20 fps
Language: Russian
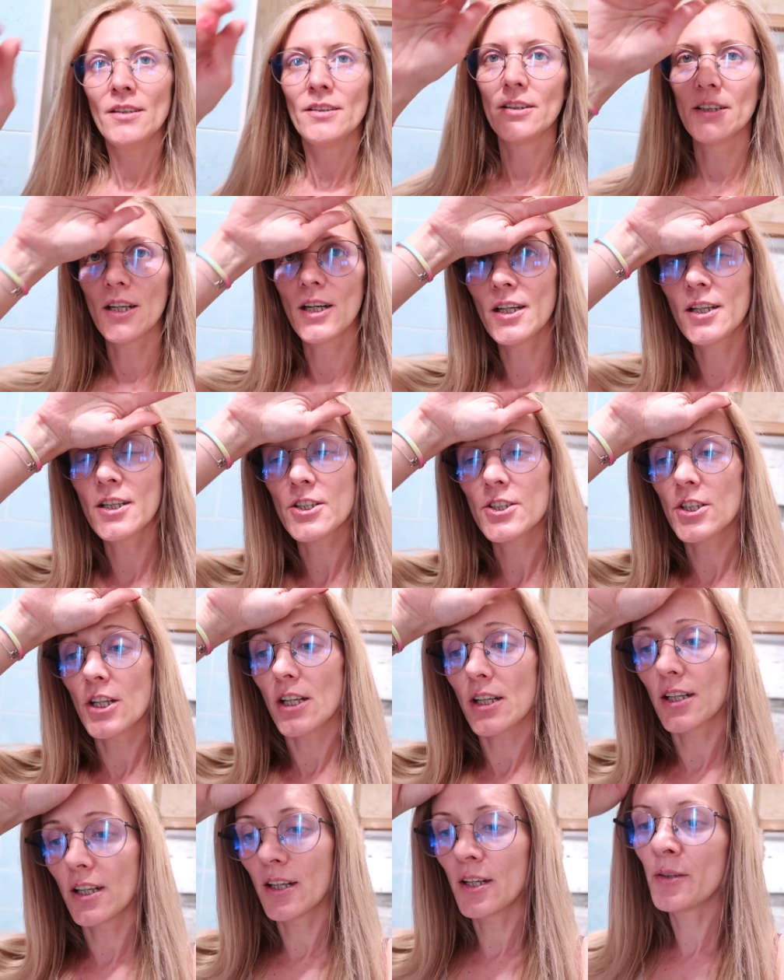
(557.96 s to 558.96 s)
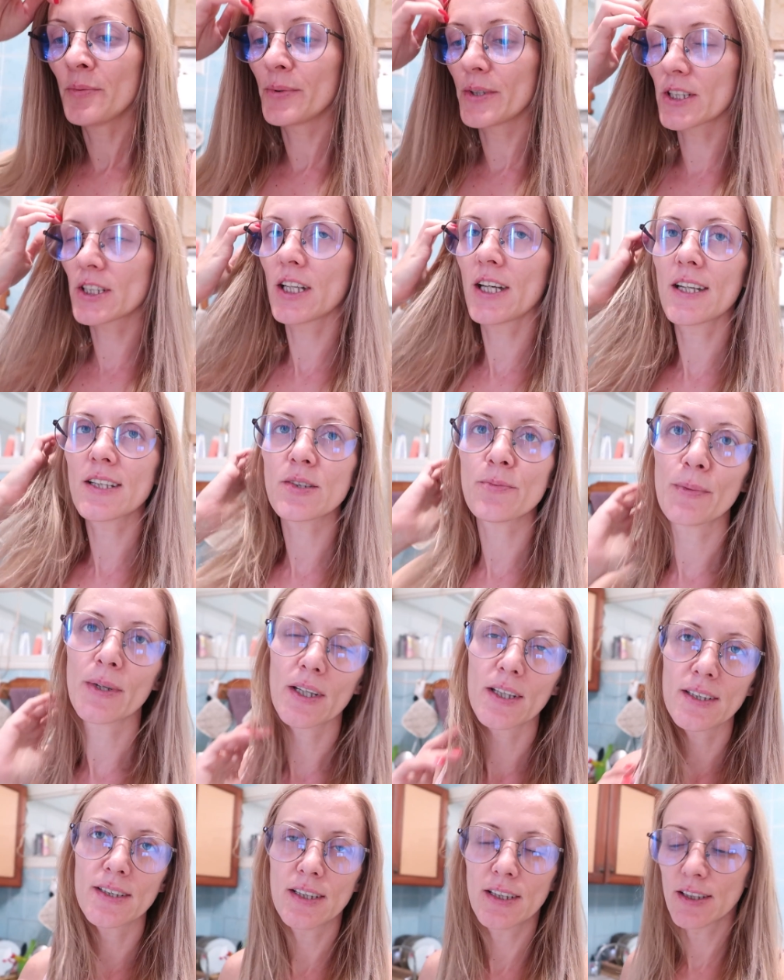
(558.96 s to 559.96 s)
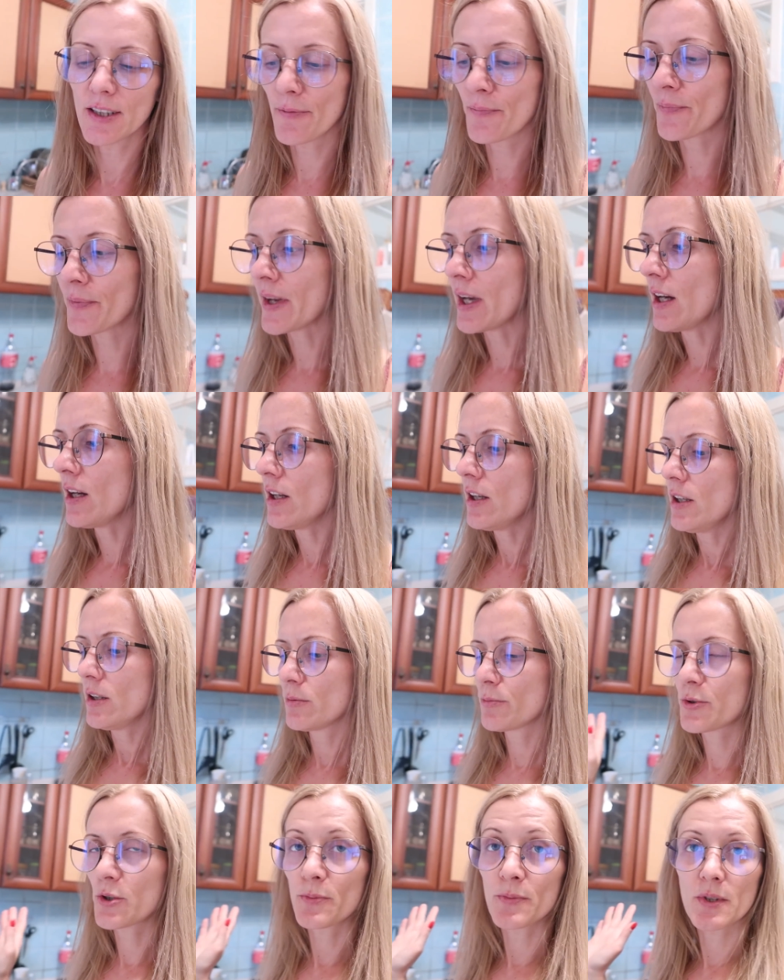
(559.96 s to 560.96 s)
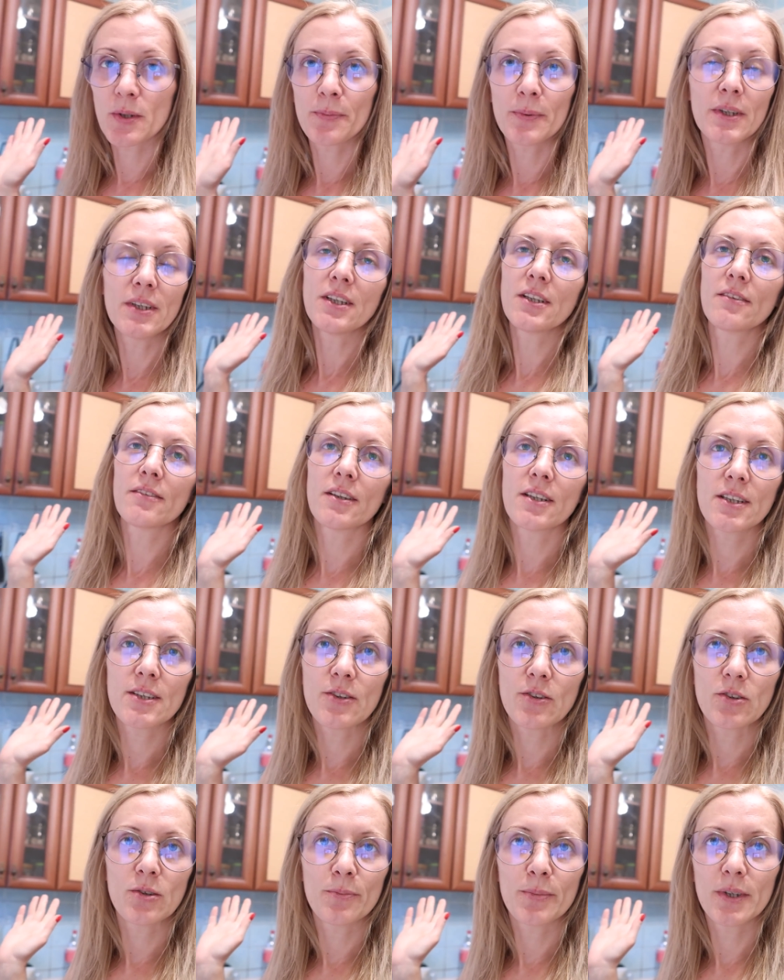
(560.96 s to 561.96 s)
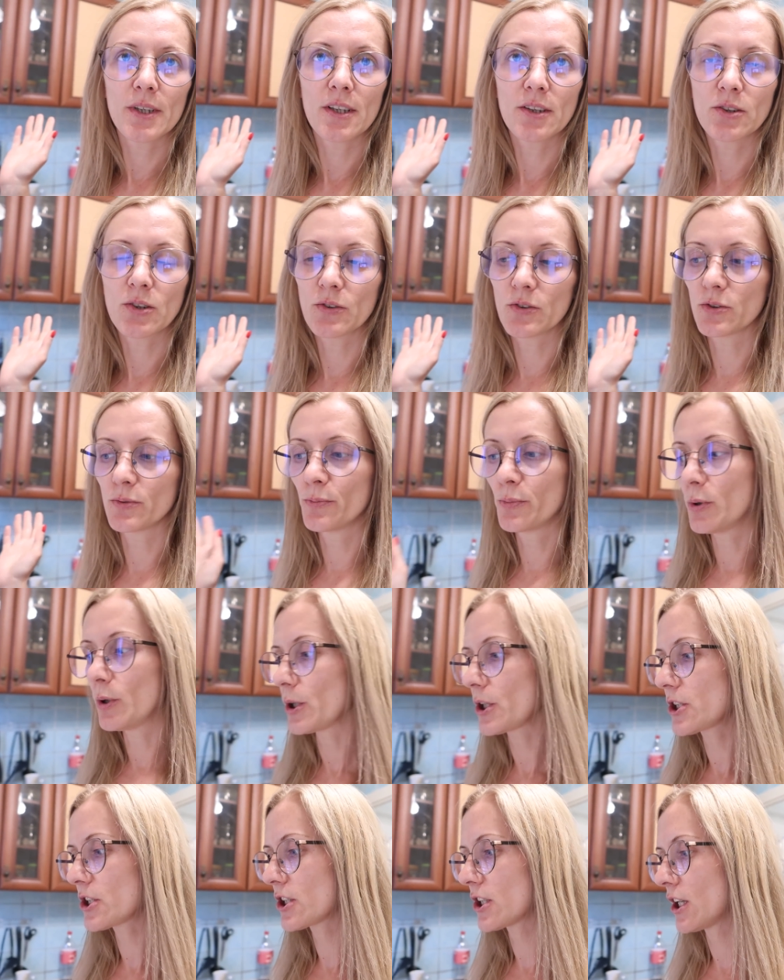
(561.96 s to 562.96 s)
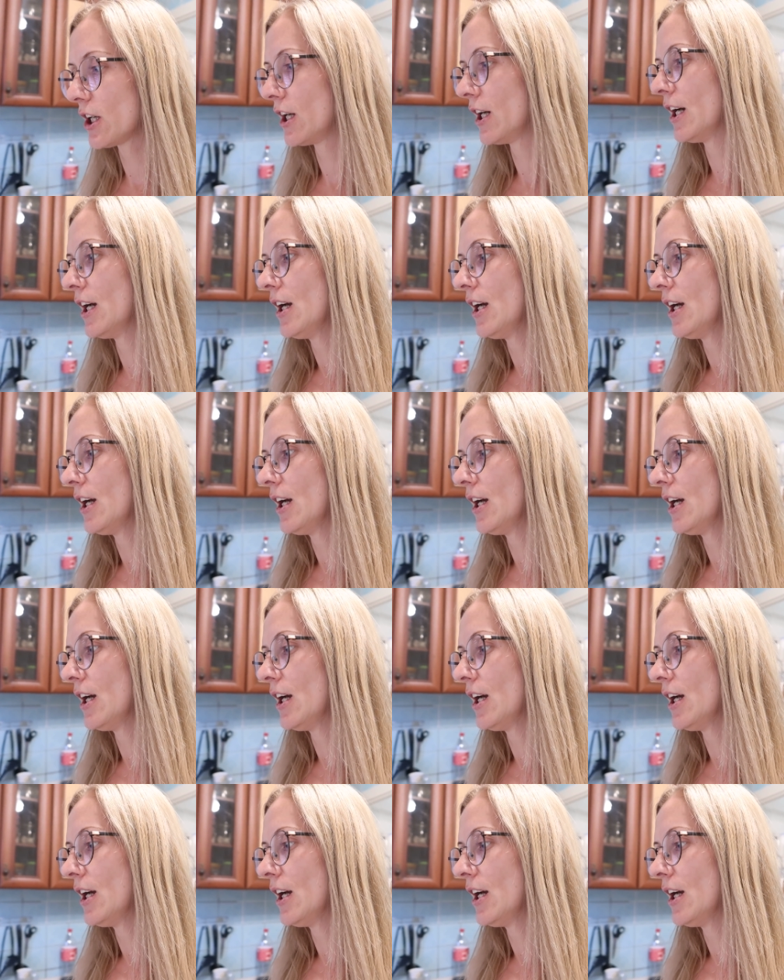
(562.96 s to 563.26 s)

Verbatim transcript: Нереально жарко. Пришла я с магазина. В общем, запланировала сегодня приготовить борщ.